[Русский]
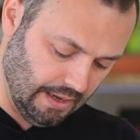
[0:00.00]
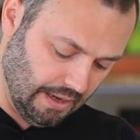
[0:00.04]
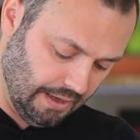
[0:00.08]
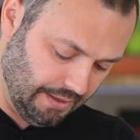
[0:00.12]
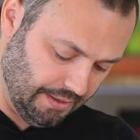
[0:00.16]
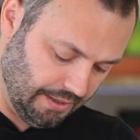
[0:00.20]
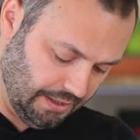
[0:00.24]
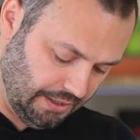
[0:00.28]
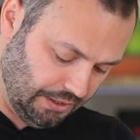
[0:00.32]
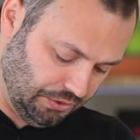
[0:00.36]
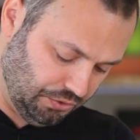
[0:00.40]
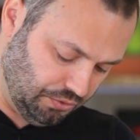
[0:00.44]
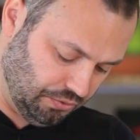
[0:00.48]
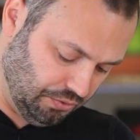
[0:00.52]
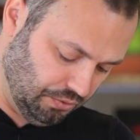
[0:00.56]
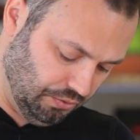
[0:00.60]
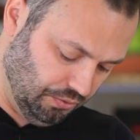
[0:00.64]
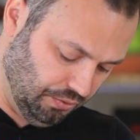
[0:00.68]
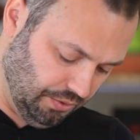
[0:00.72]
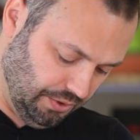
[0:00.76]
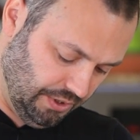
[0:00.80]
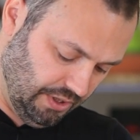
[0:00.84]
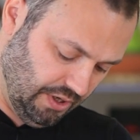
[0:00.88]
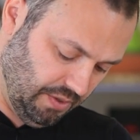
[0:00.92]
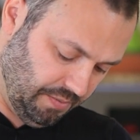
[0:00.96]
Нарезку
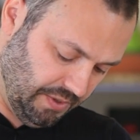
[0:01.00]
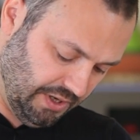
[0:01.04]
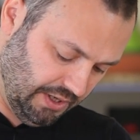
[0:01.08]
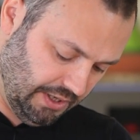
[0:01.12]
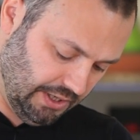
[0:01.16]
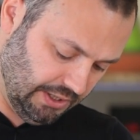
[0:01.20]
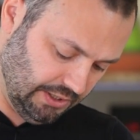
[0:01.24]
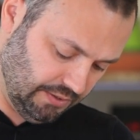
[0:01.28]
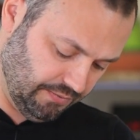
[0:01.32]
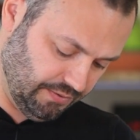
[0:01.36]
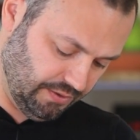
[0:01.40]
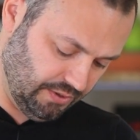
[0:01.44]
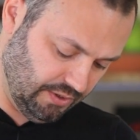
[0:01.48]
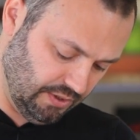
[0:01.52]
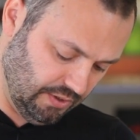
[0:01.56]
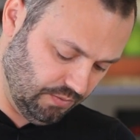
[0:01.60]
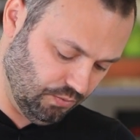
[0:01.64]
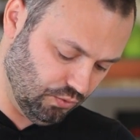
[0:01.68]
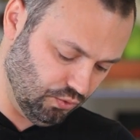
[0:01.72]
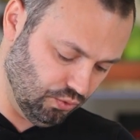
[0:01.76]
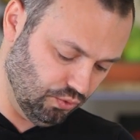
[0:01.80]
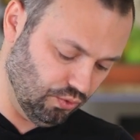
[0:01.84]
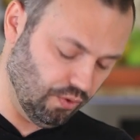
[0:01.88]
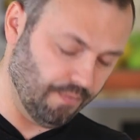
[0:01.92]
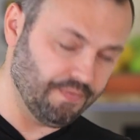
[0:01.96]
лука я показывать не
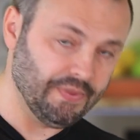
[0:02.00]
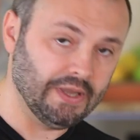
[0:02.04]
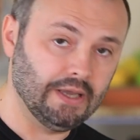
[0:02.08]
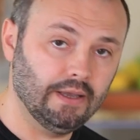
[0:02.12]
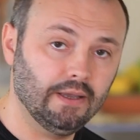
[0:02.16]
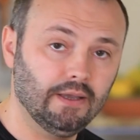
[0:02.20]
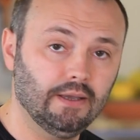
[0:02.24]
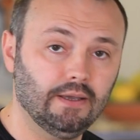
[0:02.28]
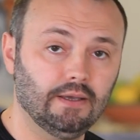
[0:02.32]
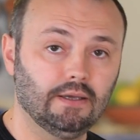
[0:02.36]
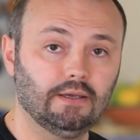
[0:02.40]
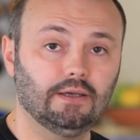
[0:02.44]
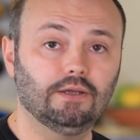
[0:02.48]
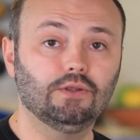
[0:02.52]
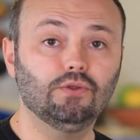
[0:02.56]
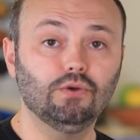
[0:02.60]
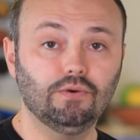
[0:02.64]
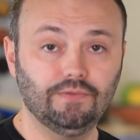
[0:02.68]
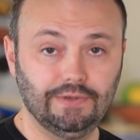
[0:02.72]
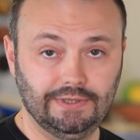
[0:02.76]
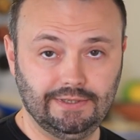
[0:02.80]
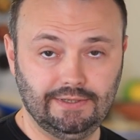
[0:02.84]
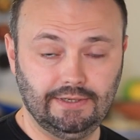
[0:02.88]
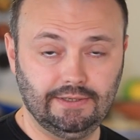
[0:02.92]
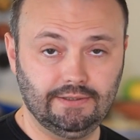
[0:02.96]
буду.
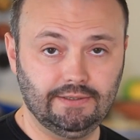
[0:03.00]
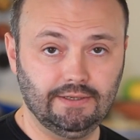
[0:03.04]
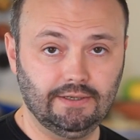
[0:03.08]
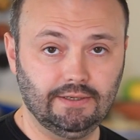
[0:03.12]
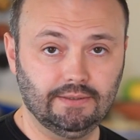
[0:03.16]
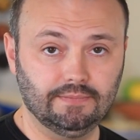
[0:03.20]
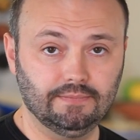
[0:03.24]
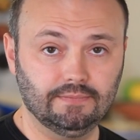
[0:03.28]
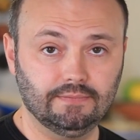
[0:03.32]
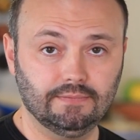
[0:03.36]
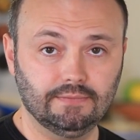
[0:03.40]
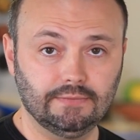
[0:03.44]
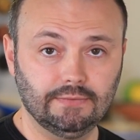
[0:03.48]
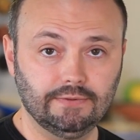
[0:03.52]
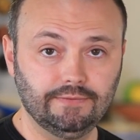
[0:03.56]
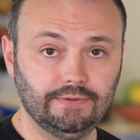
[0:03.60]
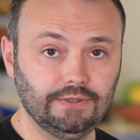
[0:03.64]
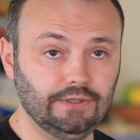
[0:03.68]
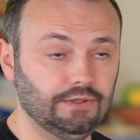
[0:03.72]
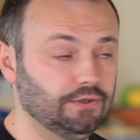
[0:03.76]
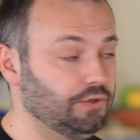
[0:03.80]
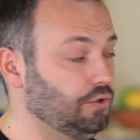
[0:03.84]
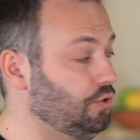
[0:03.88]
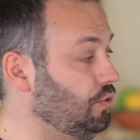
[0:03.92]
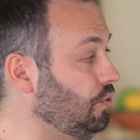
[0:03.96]
Новые ну, зрители,
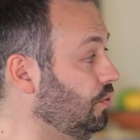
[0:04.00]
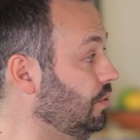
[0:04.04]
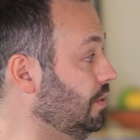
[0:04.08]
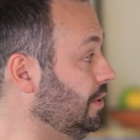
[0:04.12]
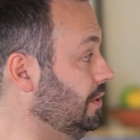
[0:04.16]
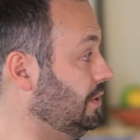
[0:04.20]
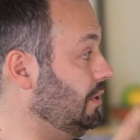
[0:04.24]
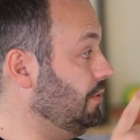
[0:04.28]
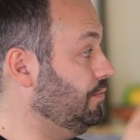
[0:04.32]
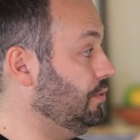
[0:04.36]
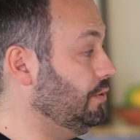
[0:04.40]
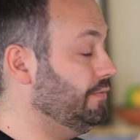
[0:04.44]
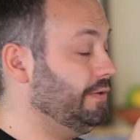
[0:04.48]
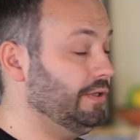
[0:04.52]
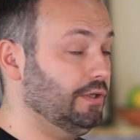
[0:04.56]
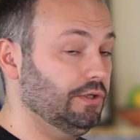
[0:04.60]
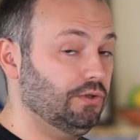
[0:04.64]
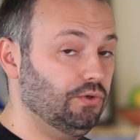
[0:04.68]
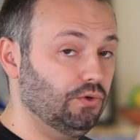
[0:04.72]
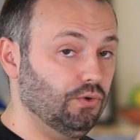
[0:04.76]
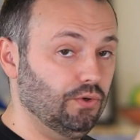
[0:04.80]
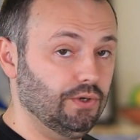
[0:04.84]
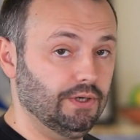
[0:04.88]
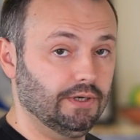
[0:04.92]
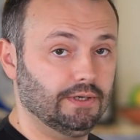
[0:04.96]
вы щелкайте вот в этот
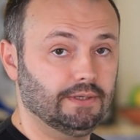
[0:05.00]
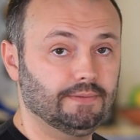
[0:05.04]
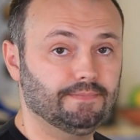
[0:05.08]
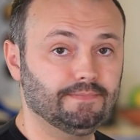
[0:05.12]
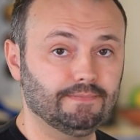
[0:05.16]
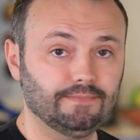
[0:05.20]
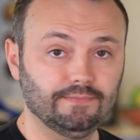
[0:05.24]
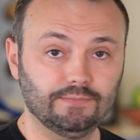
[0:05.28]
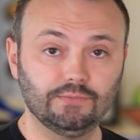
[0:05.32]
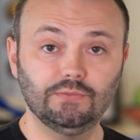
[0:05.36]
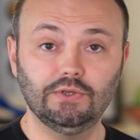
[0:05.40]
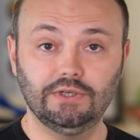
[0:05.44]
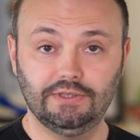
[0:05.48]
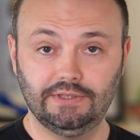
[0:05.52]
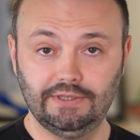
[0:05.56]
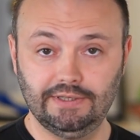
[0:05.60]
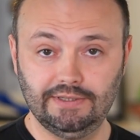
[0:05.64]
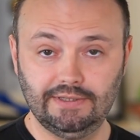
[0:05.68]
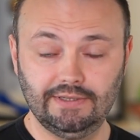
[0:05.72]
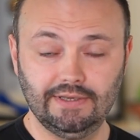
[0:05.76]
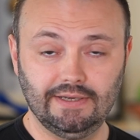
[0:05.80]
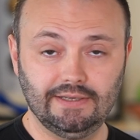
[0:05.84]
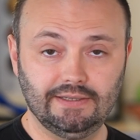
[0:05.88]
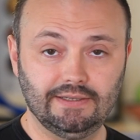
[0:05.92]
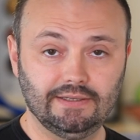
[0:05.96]
ролик. Не
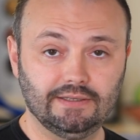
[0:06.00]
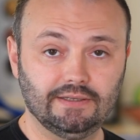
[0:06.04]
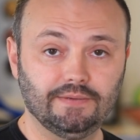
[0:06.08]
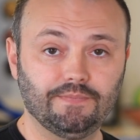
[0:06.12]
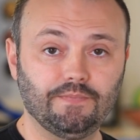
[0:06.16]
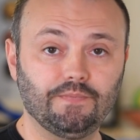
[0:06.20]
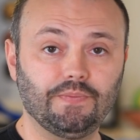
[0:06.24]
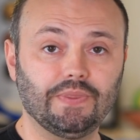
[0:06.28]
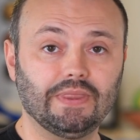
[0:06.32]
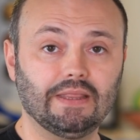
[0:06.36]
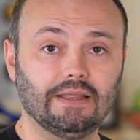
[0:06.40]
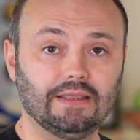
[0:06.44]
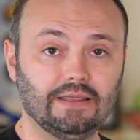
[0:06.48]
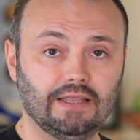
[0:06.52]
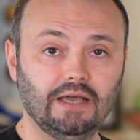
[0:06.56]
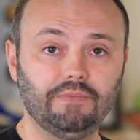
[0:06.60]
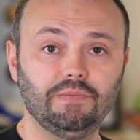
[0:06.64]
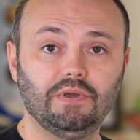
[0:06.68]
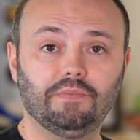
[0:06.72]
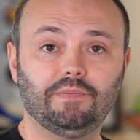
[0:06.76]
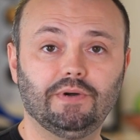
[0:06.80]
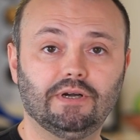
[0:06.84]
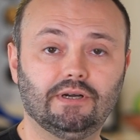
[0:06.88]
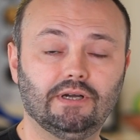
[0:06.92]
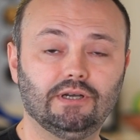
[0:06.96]
стесняйтесь. Там я
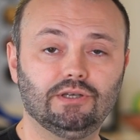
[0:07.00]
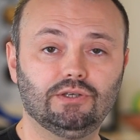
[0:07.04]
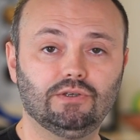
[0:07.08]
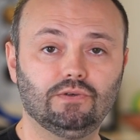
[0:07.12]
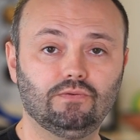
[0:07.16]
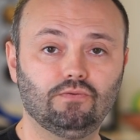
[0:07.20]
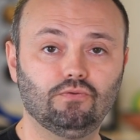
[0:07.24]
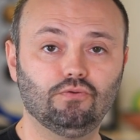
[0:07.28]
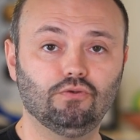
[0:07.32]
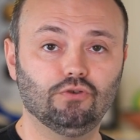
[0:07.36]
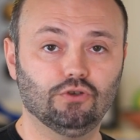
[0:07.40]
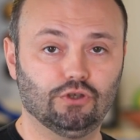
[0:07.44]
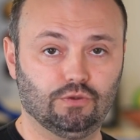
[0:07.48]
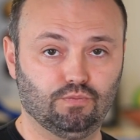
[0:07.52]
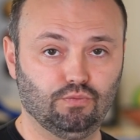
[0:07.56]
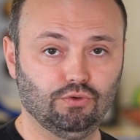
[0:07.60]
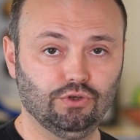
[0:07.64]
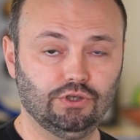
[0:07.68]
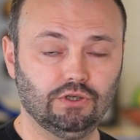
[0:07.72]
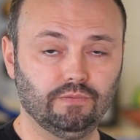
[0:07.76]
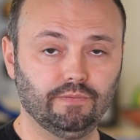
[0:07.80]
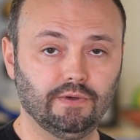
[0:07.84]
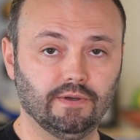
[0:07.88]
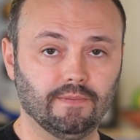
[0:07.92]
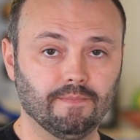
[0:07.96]
показываю
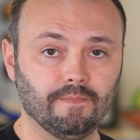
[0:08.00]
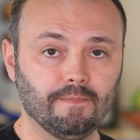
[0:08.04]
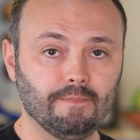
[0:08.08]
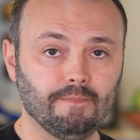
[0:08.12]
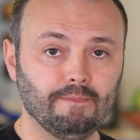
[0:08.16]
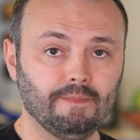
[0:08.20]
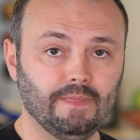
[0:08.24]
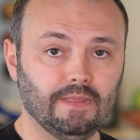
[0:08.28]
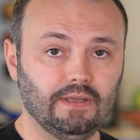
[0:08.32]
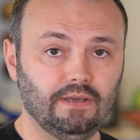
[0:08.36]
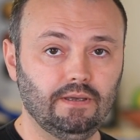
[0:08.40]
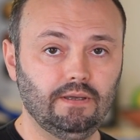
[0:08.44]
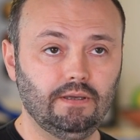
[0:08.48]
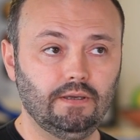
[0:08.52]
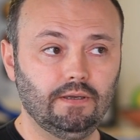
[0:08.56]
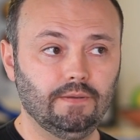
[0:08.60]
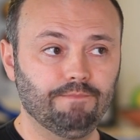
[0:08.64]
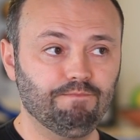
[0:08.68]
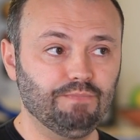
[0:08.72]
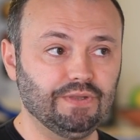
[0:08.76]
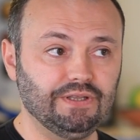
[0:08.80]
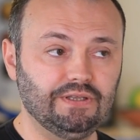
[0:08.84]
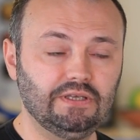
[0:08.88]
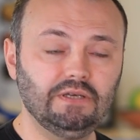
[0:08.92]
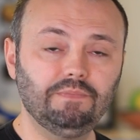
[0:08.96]
способы
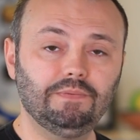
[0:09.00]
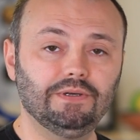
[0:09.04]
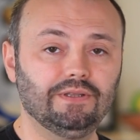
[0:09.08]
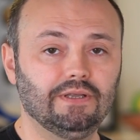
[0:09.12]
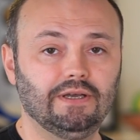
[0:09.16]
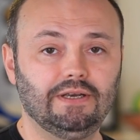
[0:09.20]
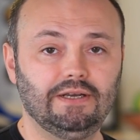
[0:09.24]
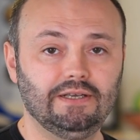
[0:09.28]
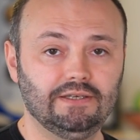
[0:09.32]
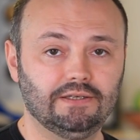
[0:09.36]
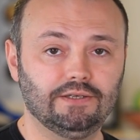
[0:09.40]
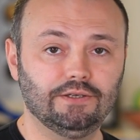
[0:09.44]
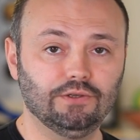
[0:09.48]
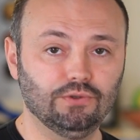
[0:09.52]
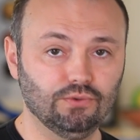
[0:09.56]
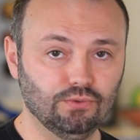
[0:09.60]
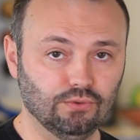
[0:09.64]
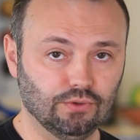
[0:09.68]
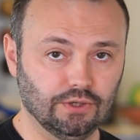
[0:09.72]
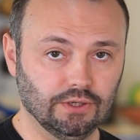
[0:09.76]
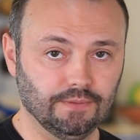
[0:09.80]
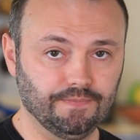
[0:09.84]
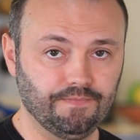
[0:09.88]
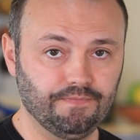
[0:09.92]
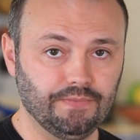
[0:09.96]
и типы нарезки
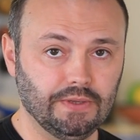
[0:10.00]
лука.